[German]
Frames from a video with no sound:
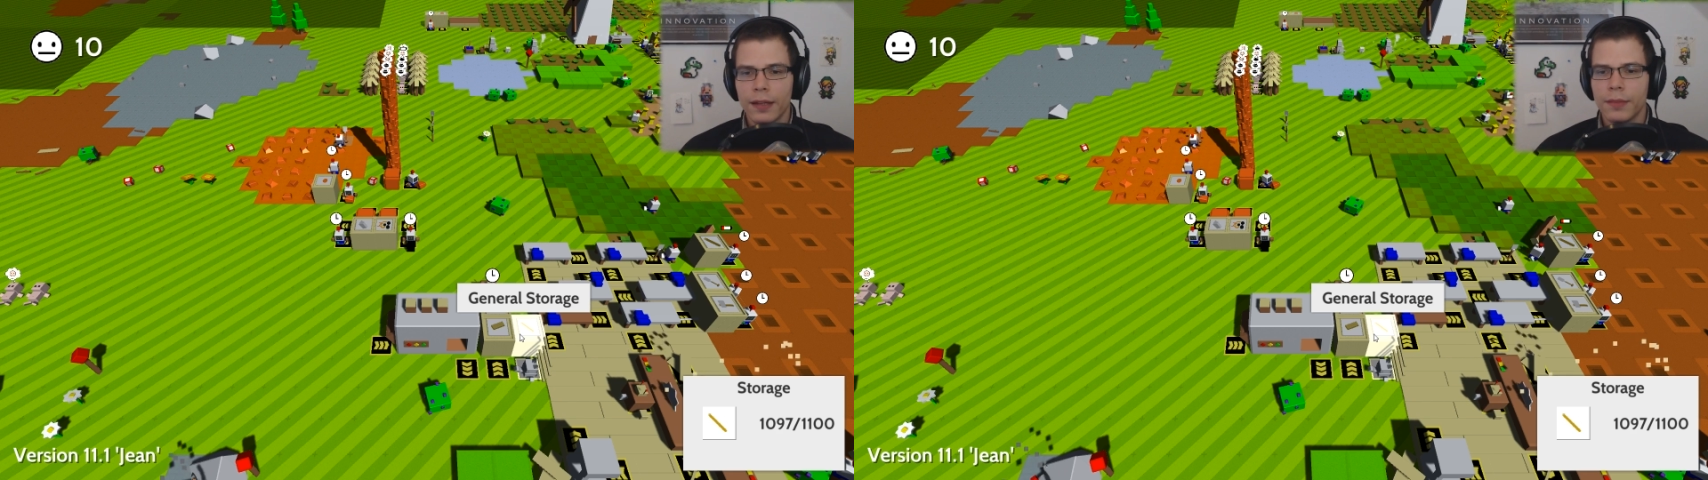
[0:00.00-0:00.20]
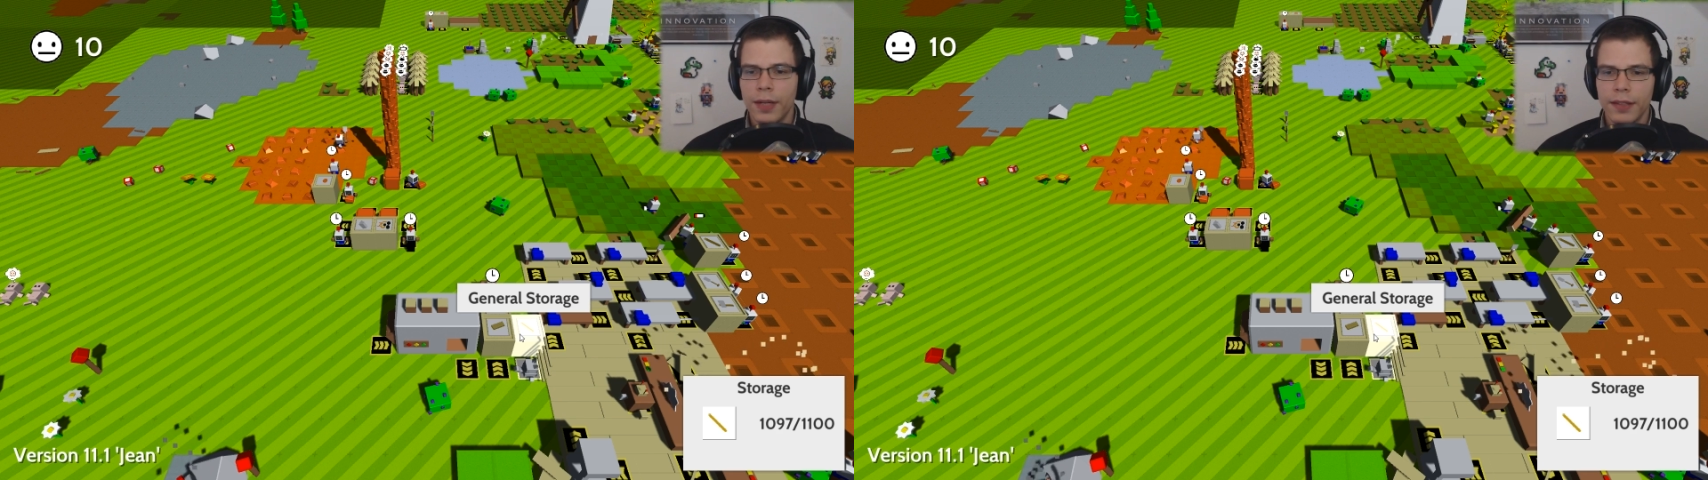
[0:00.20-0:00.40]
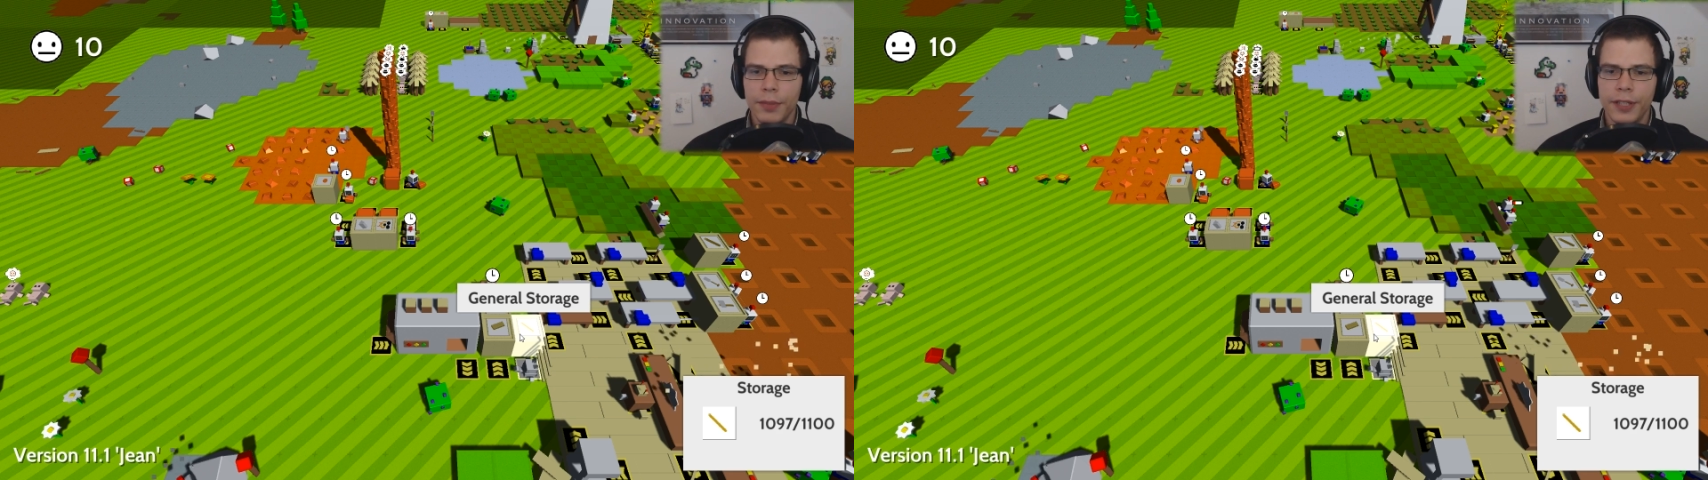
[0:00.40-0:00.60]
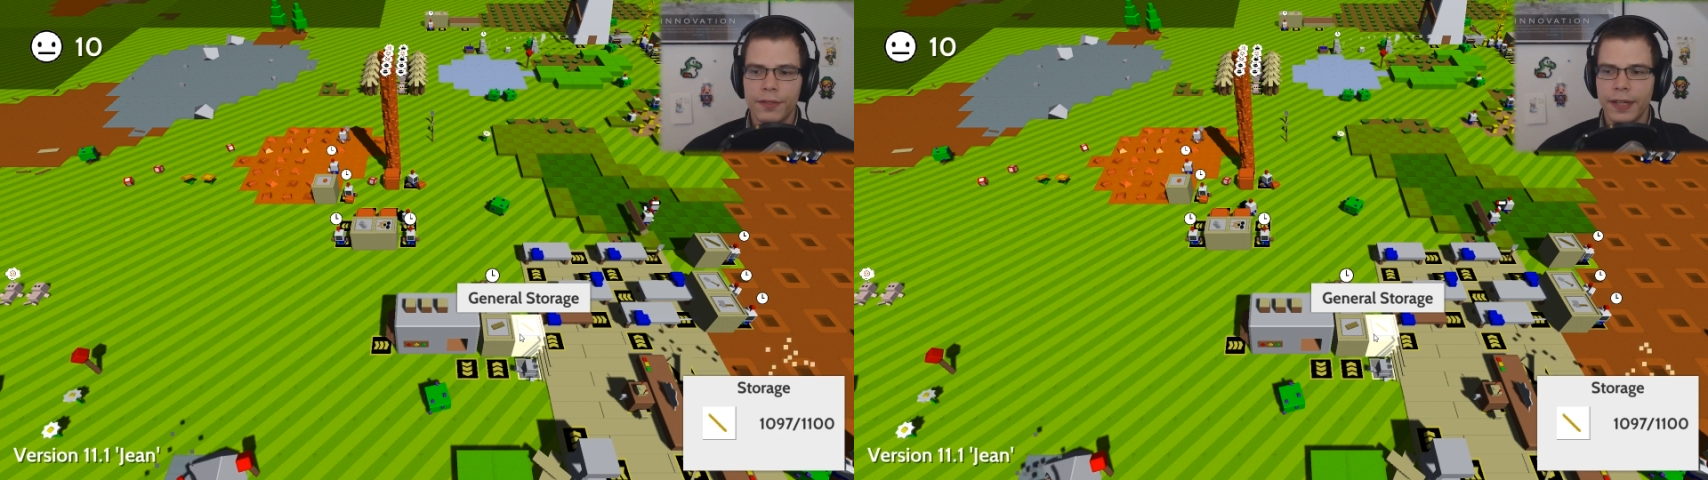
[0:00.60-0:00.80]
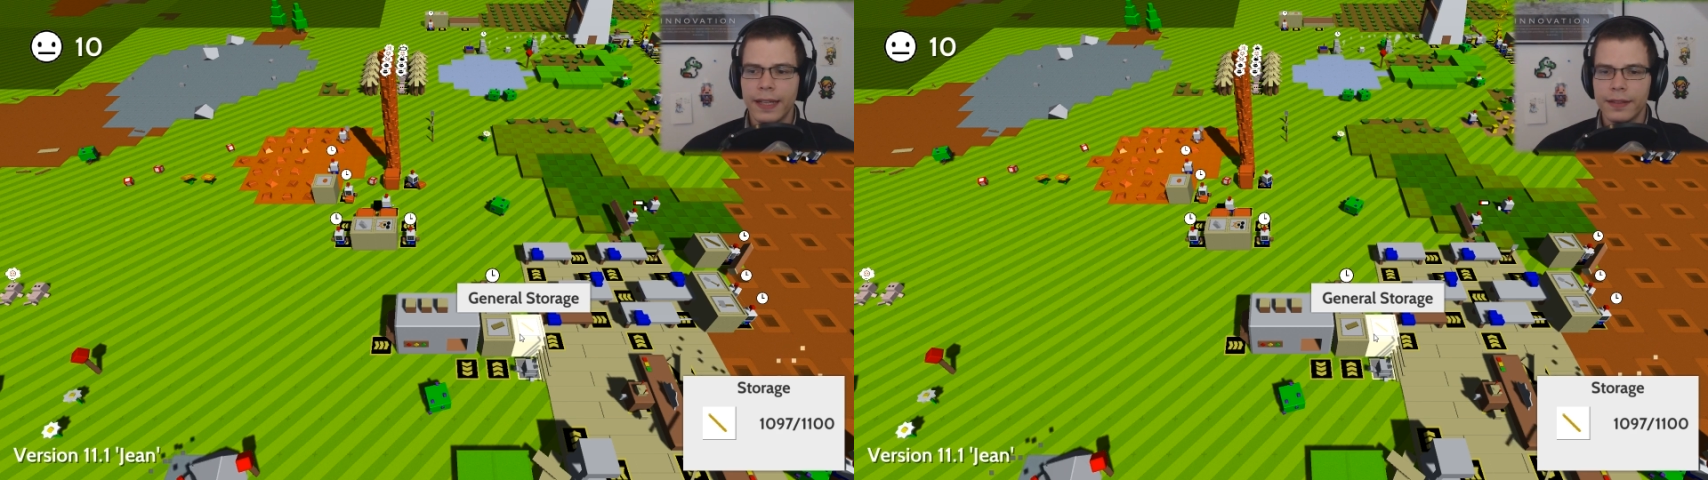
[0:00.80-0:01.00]
angemacht, habe ich jetzt
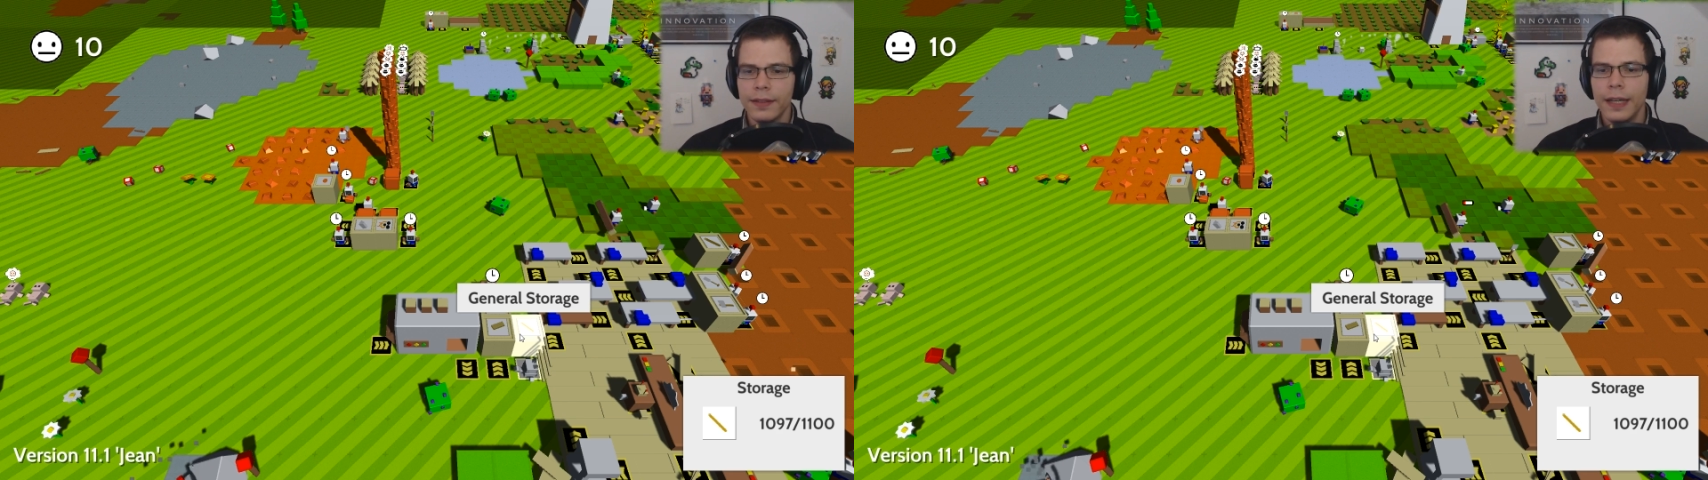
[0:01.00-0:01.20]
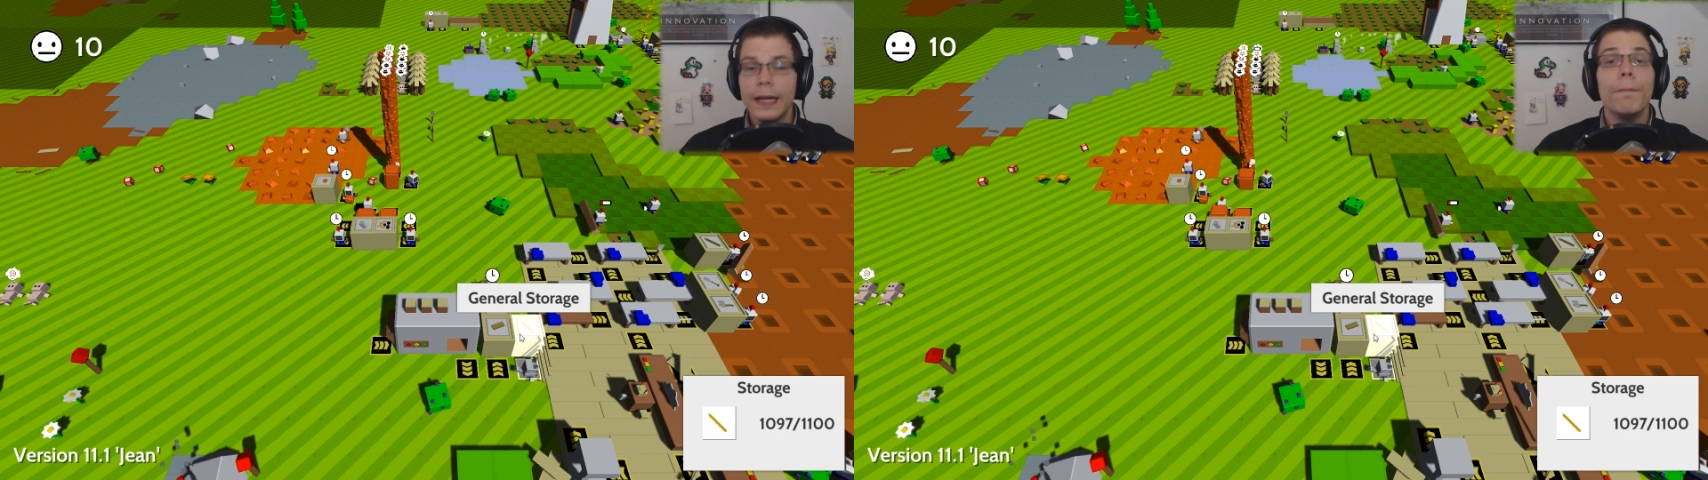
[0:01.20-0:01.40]
vergessen.